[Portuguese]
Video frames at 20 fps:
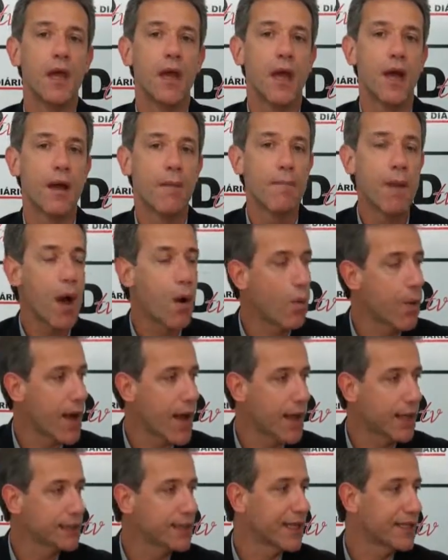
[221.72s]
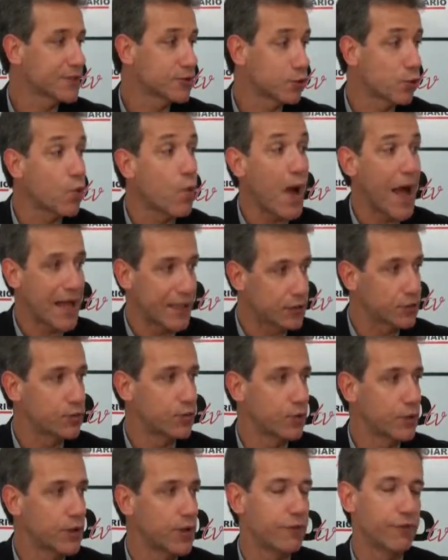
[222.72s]
É, Mauá, das
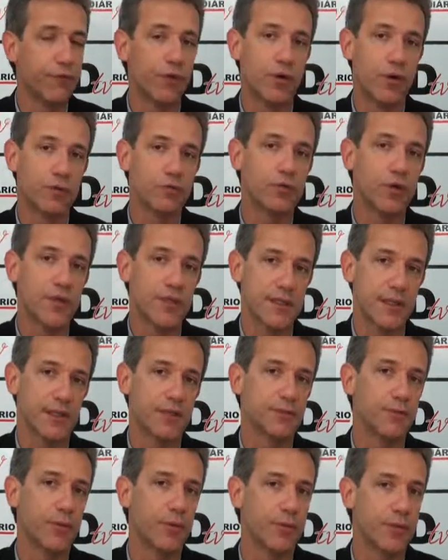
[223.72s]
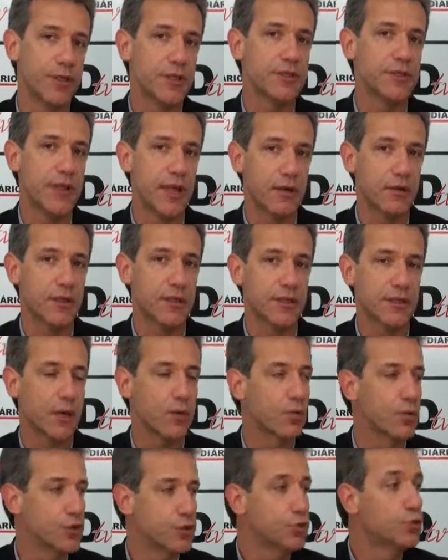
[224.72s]
quatro que foram autorizadas pelo Ministério da
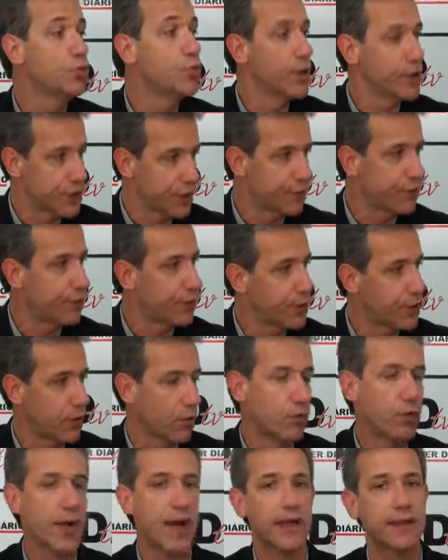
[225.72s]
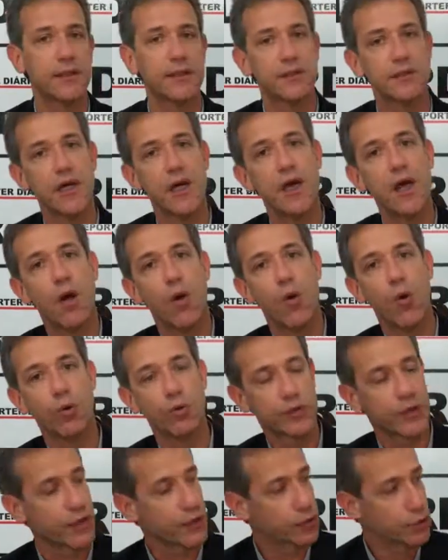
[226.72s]
Saúde, duas já foram inauguradas,
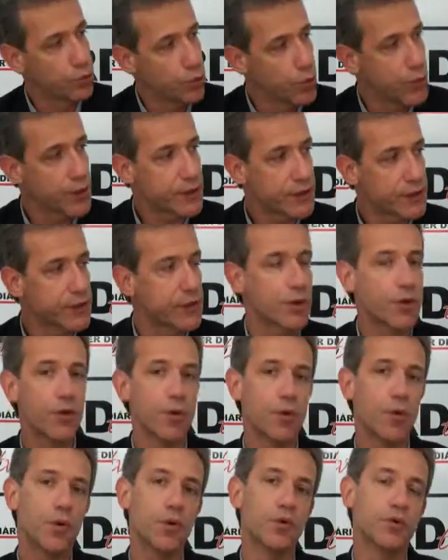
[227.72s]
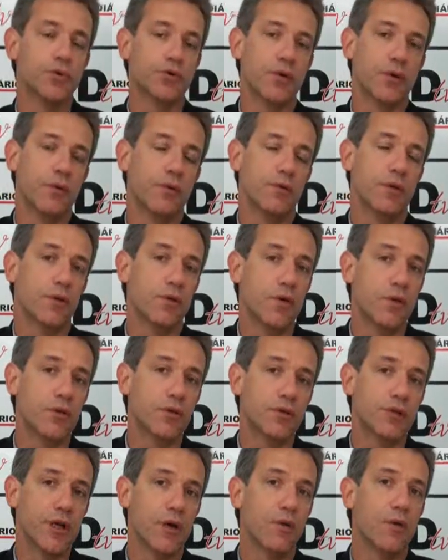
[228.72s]
outras duas estão em conclusão. Em
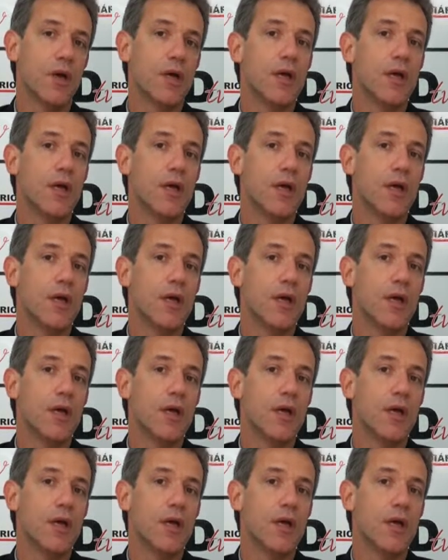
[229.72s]
conclusão.